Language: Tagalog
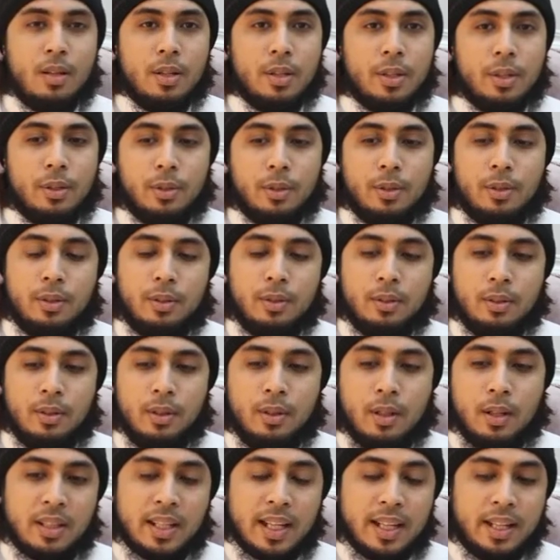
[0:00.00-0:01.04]
yung
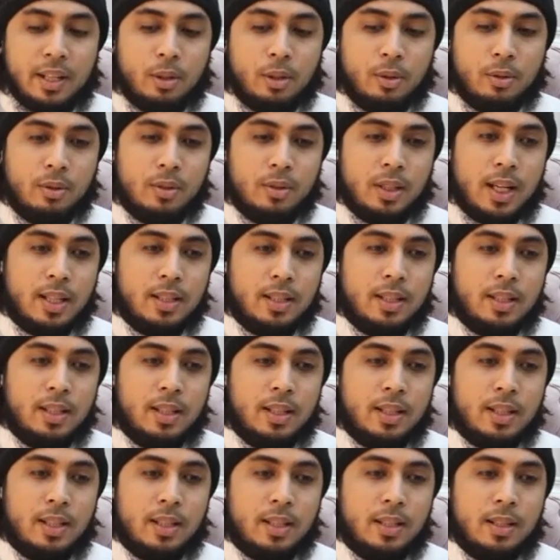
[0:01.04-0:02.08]
ganitong klase
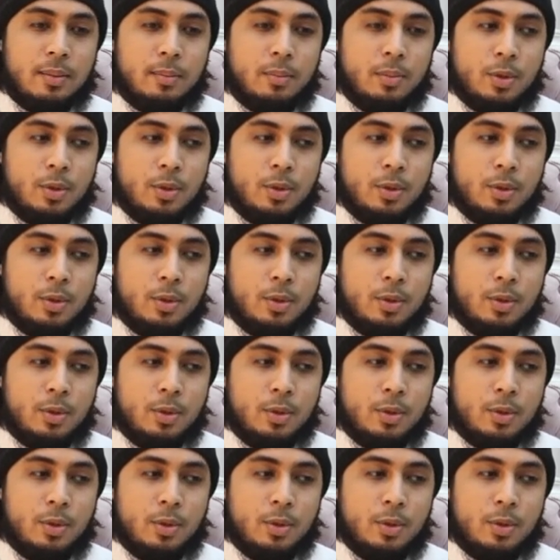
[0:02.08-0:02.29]
na